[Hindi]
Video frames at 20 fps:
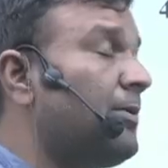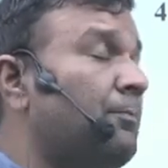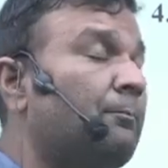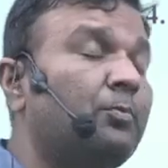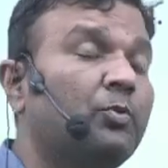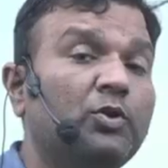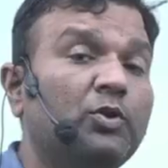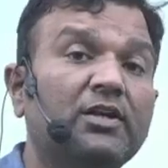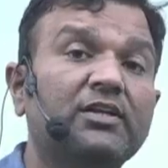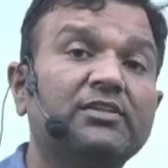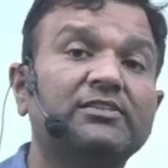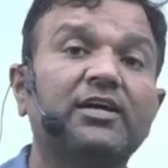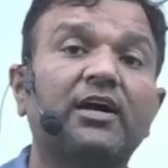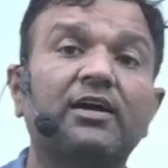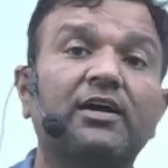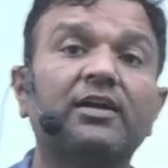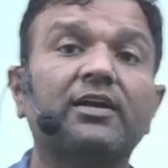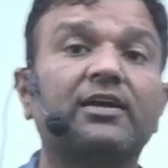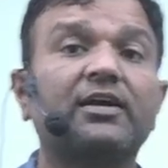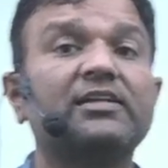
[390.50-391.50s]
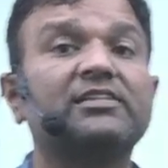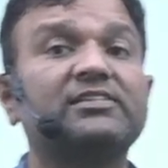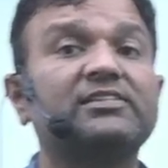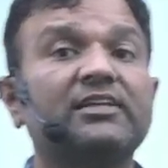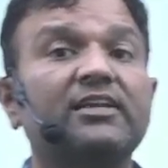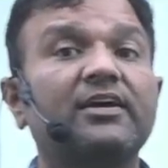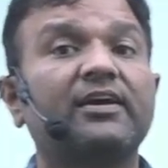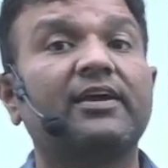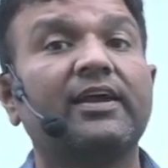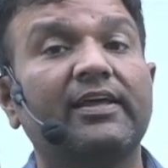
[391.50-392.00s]
पुनर्जागरण का जनक
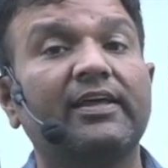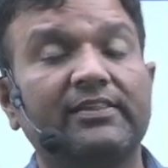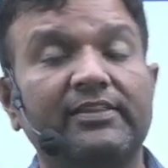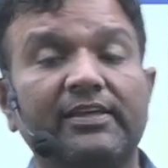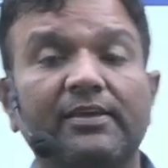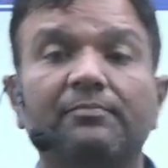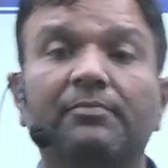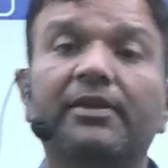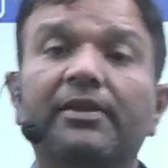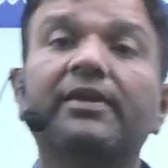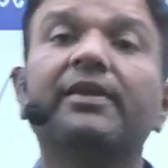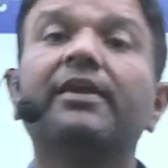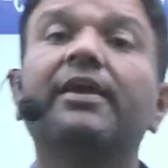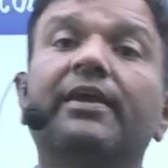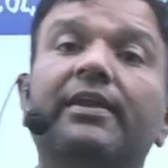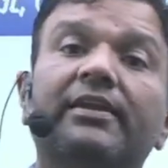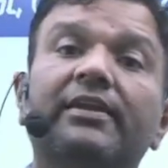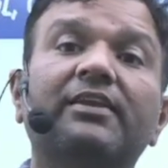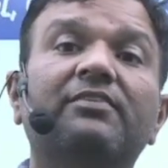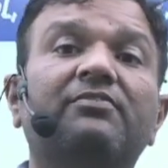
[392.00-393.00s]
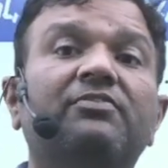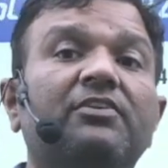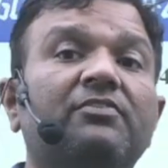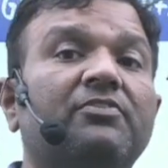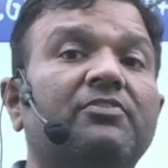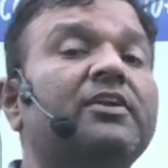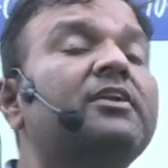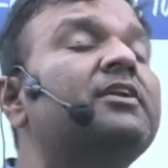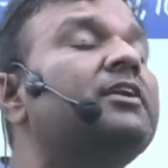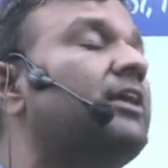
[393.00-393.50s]
कहते हैं भाई हेनरी
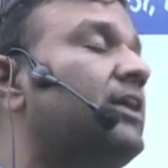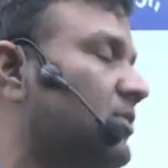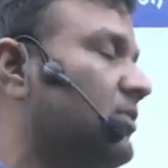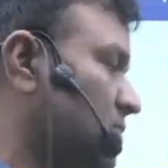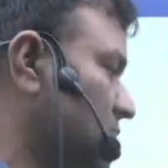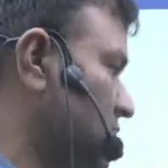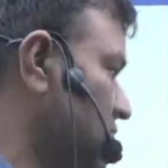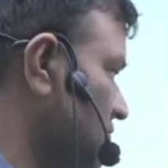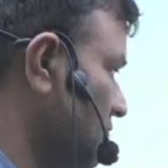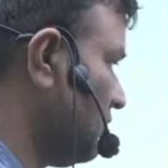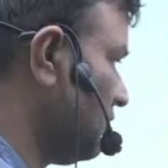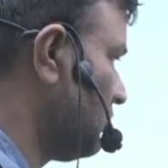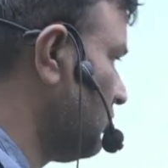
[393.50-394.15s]
विवियन डेरोजियो